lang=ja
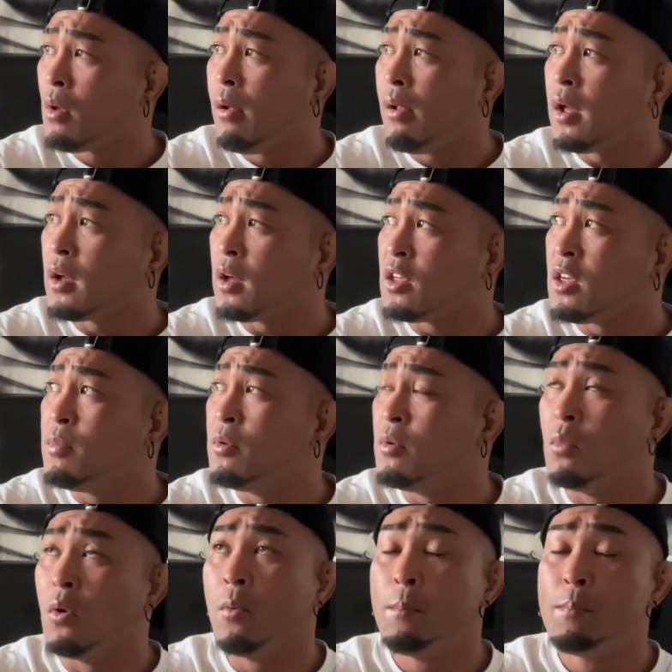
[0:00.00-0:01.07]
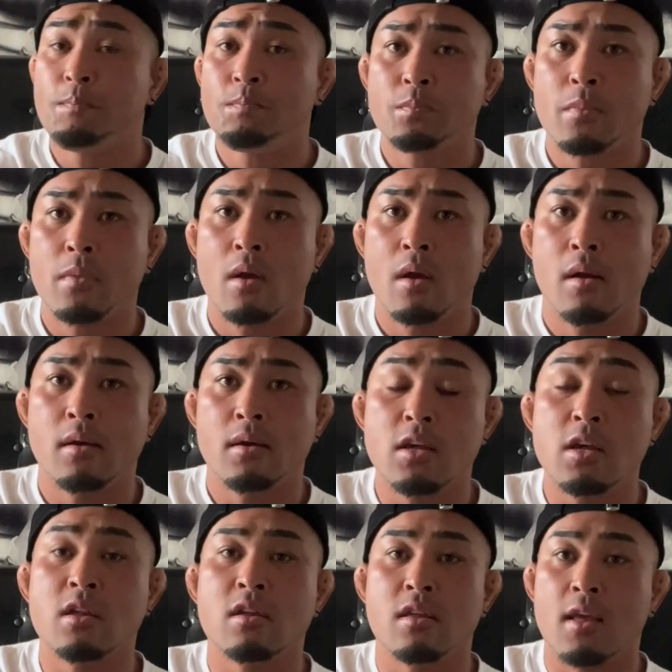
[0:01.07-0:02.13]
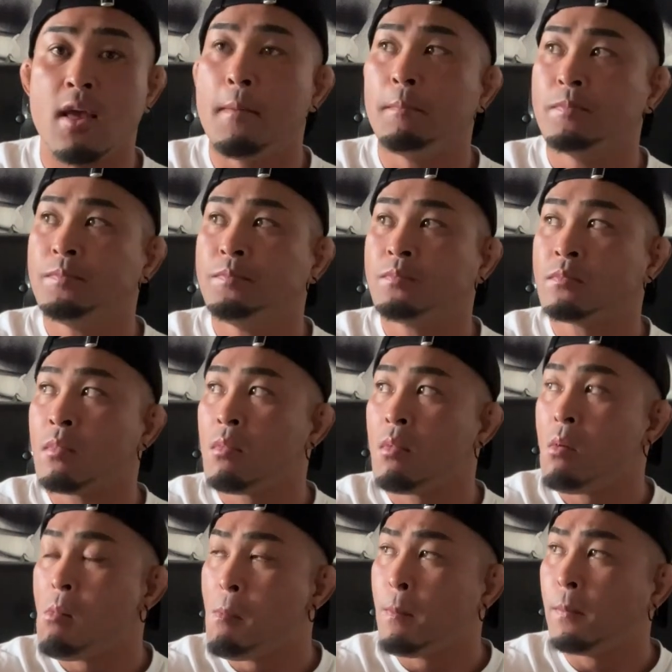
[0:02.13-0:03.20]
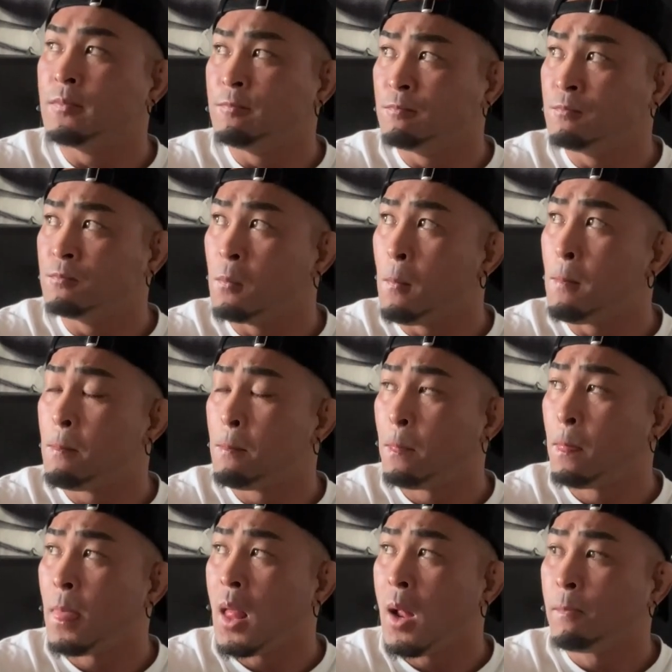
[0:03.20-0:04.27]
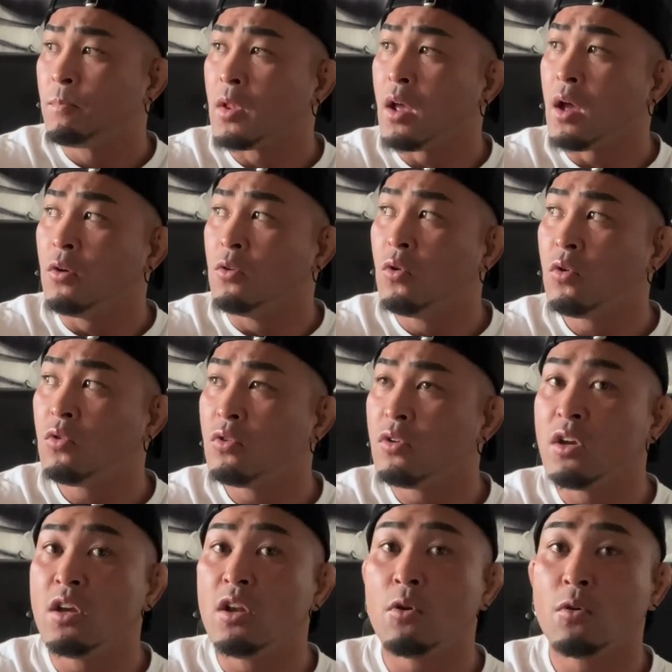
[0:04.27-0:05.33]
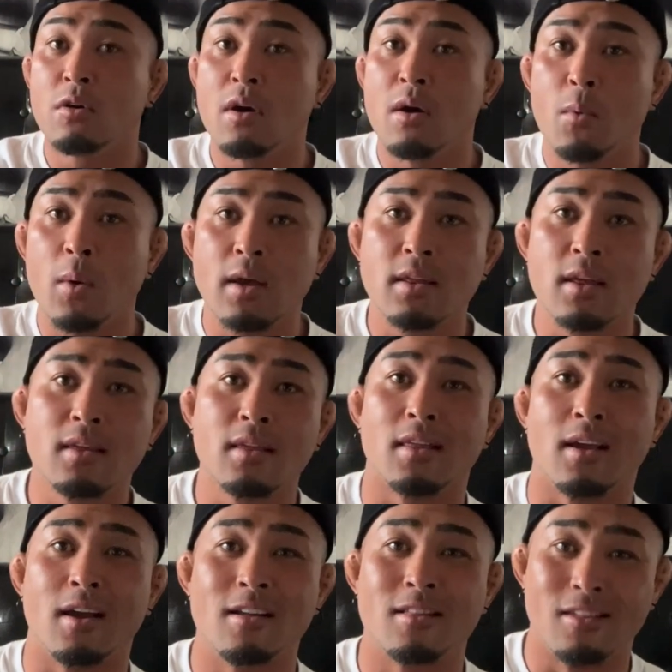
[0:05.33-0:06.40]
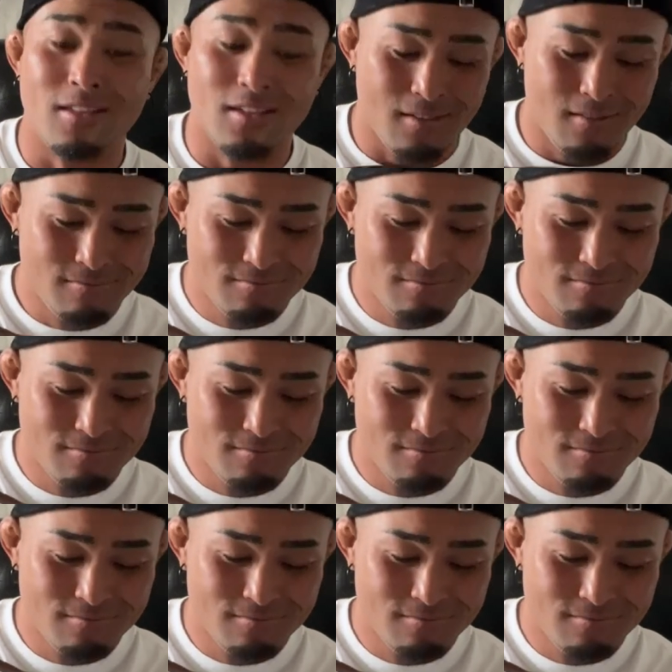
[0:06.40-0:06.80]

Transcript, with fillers: なんか気分もいいしね。うん。なんか動く気力が湧いてきたって感じ。